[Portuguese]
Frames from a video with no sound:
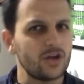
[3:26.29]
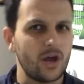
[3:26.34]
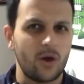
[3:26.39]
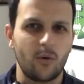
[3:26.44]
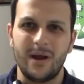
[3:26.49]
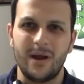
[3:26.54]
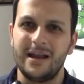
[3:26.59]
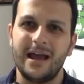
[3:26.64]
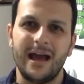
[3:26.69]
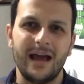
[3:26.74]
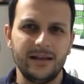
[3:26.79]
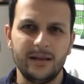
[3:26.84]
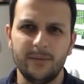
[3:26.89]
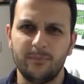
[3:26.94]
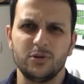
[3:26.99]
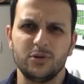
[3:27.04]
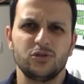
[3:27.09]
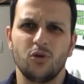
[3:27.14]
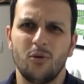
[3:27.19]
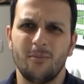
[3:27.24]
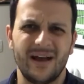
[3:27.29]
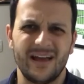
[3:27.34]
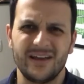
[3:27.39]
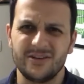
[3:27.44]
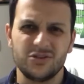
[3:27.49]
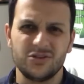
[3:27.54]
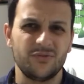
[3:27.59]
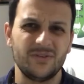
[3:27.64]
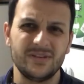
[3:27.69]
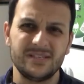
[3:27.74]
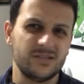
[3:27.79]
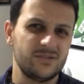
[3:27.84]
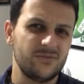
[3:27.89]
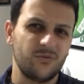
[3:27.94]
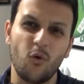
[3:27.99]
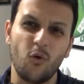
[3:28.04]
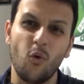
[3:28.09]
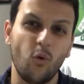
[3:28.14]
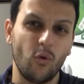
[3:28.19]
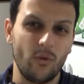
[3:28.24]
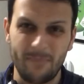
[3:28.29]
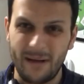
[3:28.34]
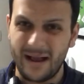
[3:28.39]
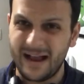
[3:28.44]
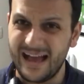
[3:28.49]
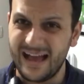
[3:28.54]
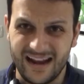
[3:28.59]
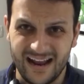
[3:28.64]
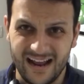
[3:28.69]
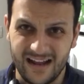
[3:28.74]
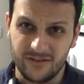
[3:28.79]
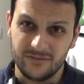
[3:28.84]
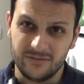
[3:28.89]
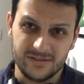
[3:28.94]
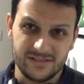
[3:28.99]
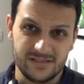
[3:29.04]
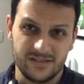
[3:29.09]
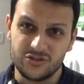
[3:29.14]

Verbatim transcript: e chacoalhar e depois tomar. a gente fez isso e ficou ruim pra caralho.